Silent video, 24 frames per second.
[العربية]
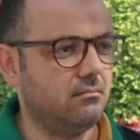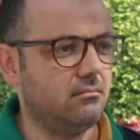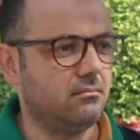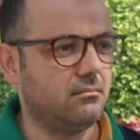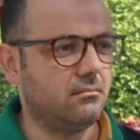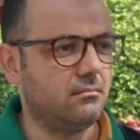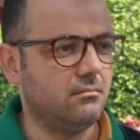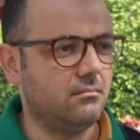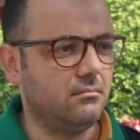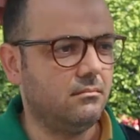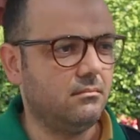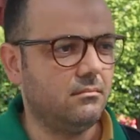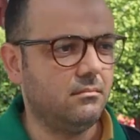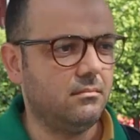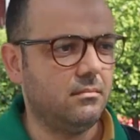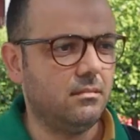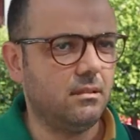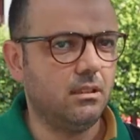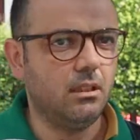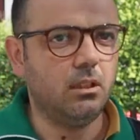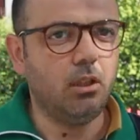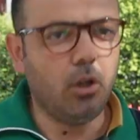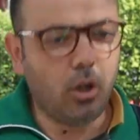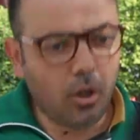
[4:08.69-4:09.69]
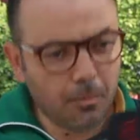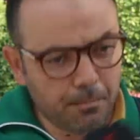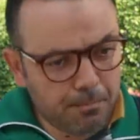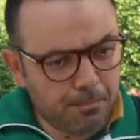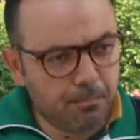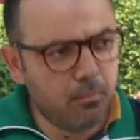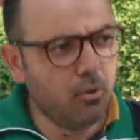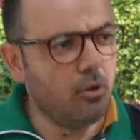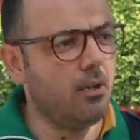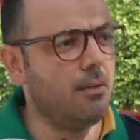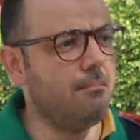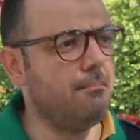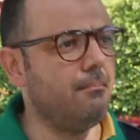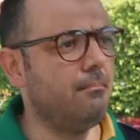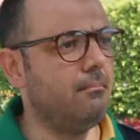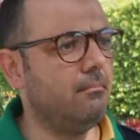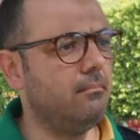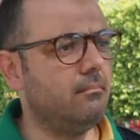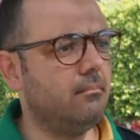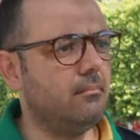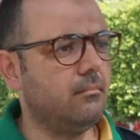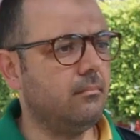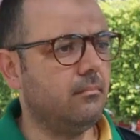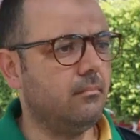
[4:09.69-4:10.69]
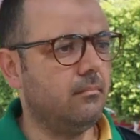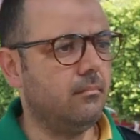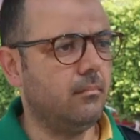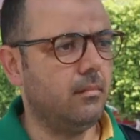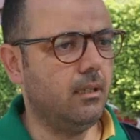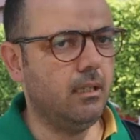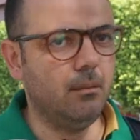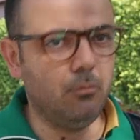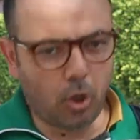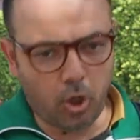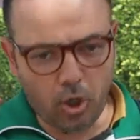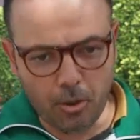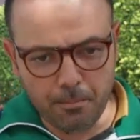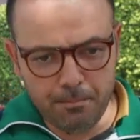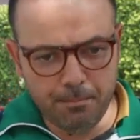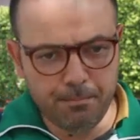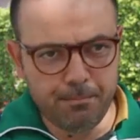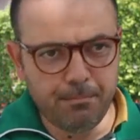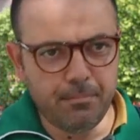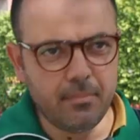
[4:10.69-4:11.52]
الحب مهم الحب مهم المحب